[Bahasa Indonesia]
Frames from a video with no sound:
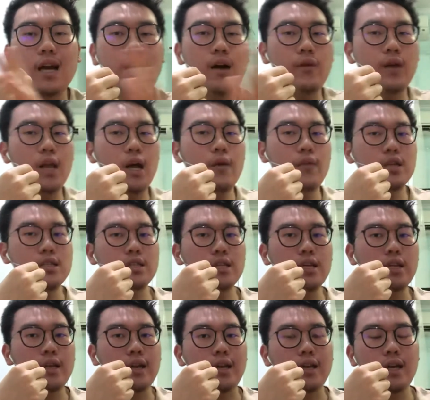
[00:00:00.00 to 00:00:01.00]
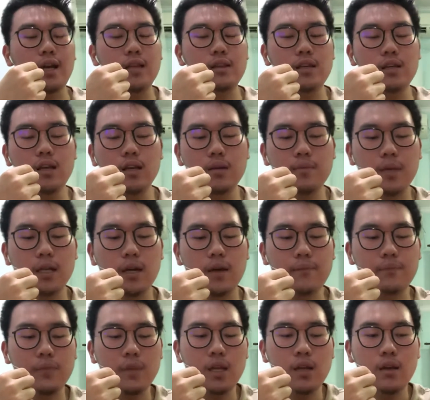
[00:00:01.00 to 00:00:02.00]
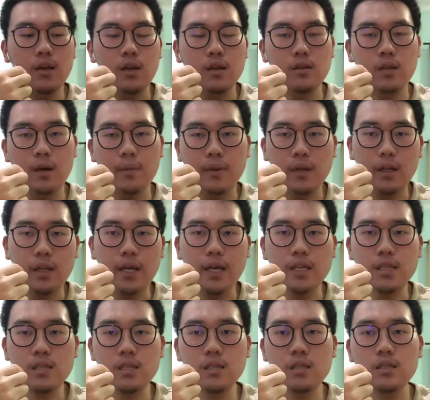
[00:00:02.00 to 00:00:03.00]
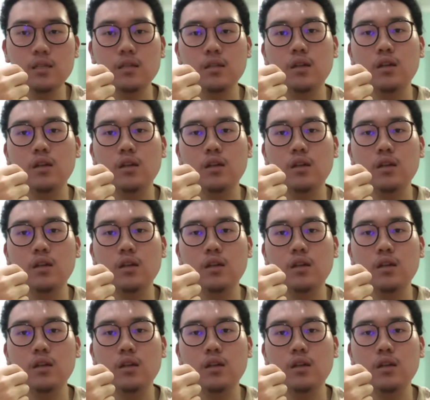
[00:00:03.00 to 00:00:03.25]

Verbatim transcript: awal-awal skincare yang artinya gimana? Double cleanse,